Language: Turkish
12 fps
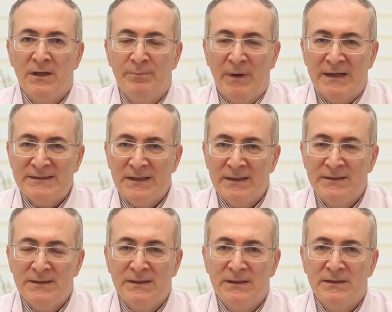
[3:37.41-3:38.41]

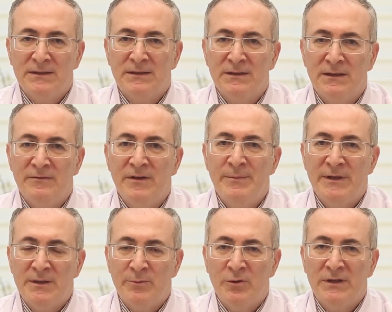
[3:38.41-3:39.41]
bağırsak tıkanıklıkları ve
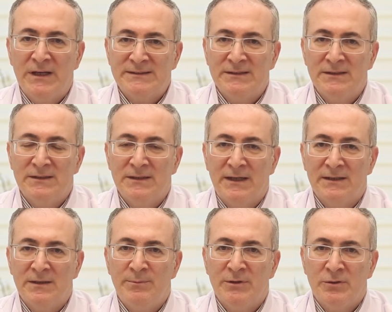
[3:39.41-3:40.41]
metabolik
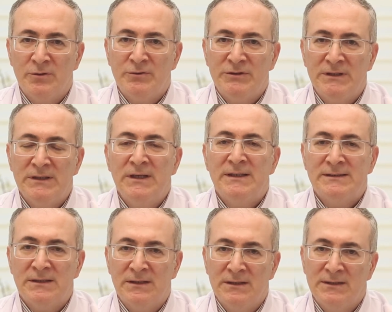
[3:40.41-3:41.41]
hastalıklar da patolojik
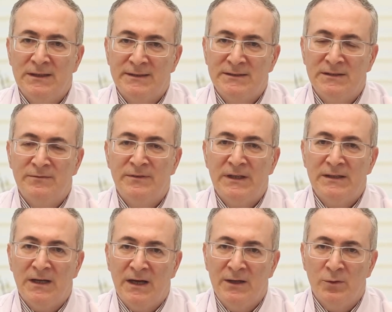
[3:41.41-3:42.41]
sarılıklar
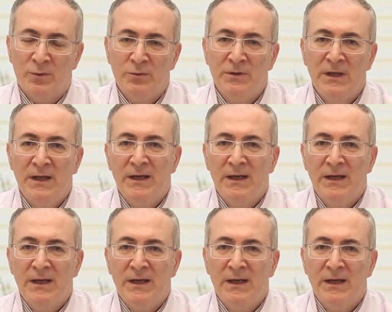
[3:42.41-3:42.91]
sınıfına dahil olur.